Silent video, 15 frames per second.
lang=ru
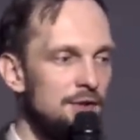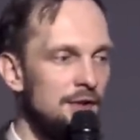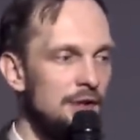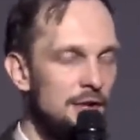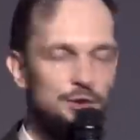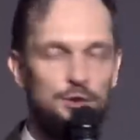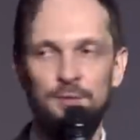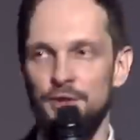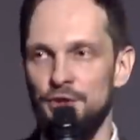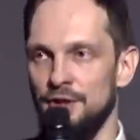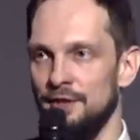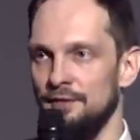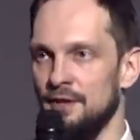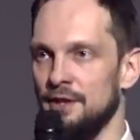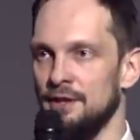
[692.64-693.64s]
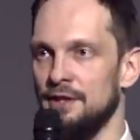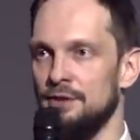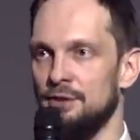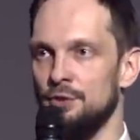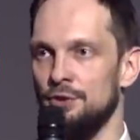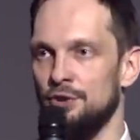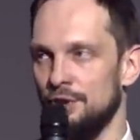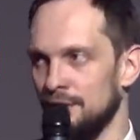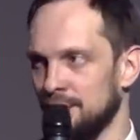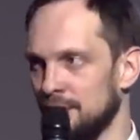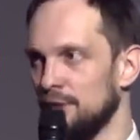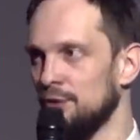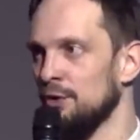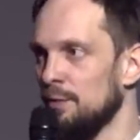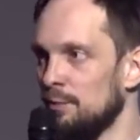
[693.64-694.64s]
разумный человек — это тот человек, с
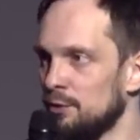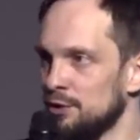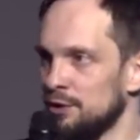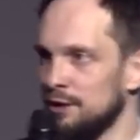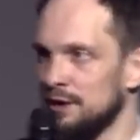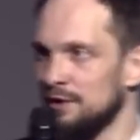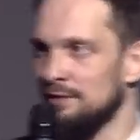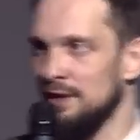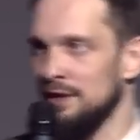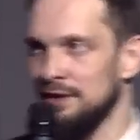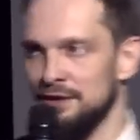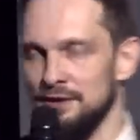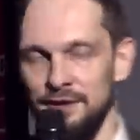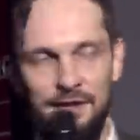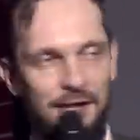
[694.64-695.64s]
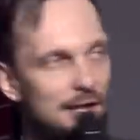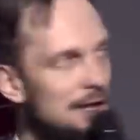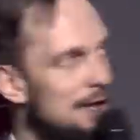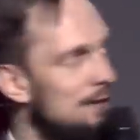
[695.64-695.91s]
которым можно договориться, да, а